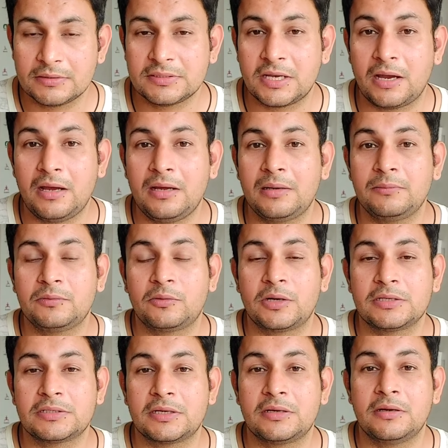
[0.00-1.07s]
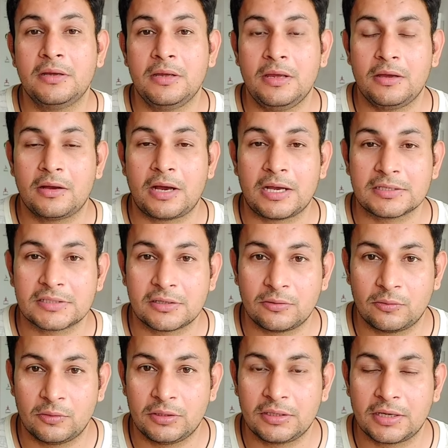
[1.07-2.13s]
जहाँ हम थोड़ा सा आसन
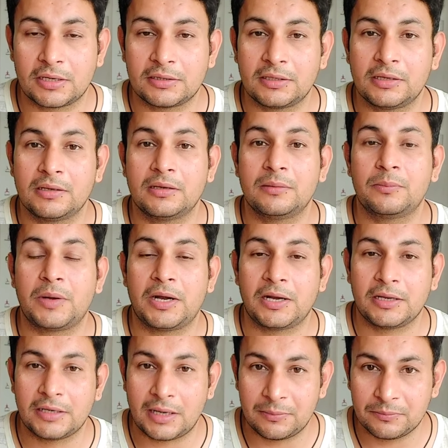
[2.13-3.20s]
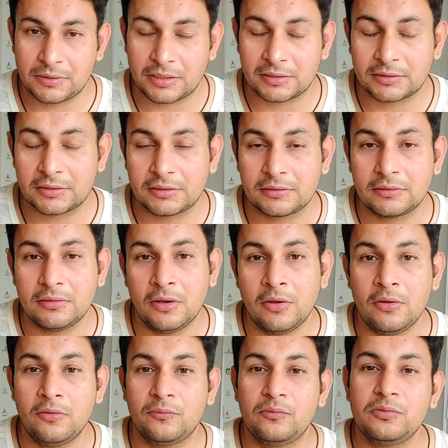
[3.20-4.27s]
होल्ड करते हैं प्राणायाम करते हैं
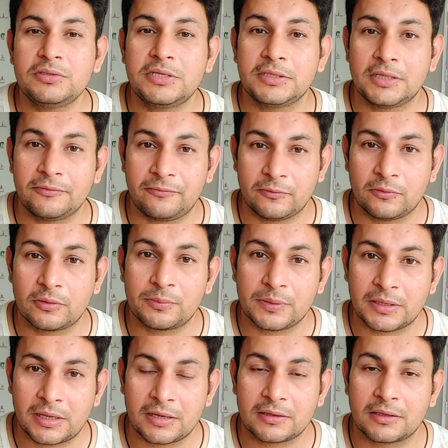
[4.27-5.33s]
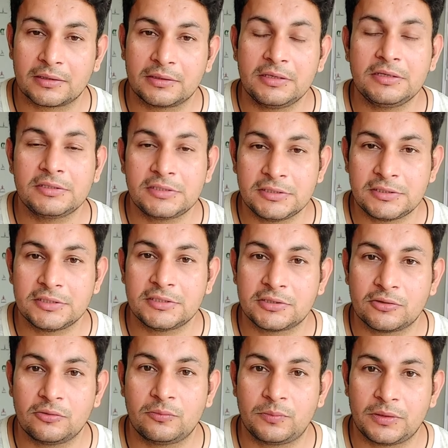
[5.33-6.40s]
वो सीधे फ्लोर पे ना करके किसी चीज़
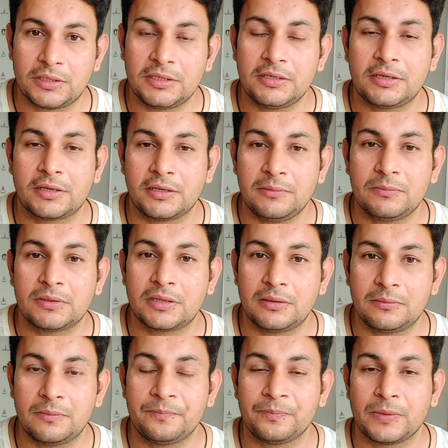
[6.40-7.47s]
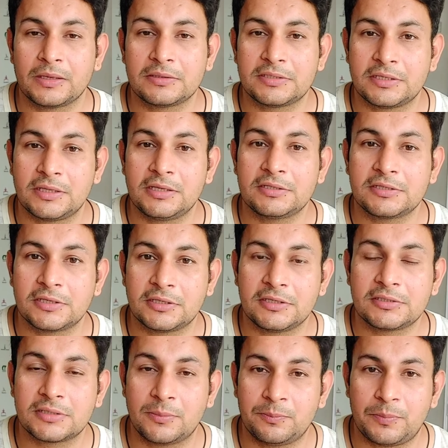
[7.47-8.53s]
के ऊपर ही करें मतलब सीधे
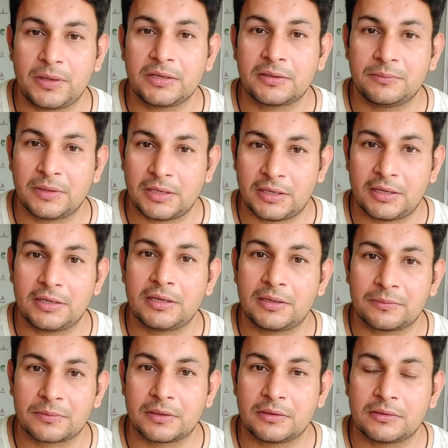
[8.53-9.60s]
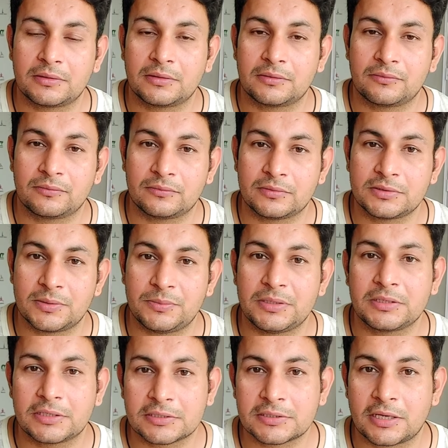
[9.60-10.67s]
शरीर संपर्क में ना आए आपका
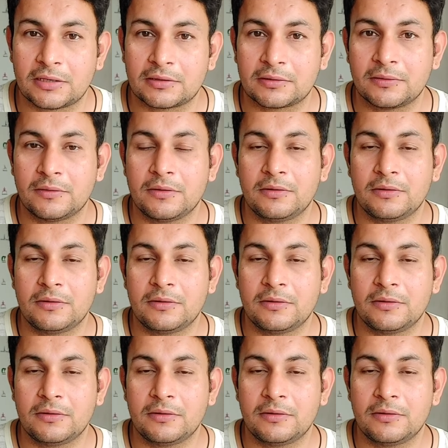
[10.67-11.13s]
ज़मीन के साथ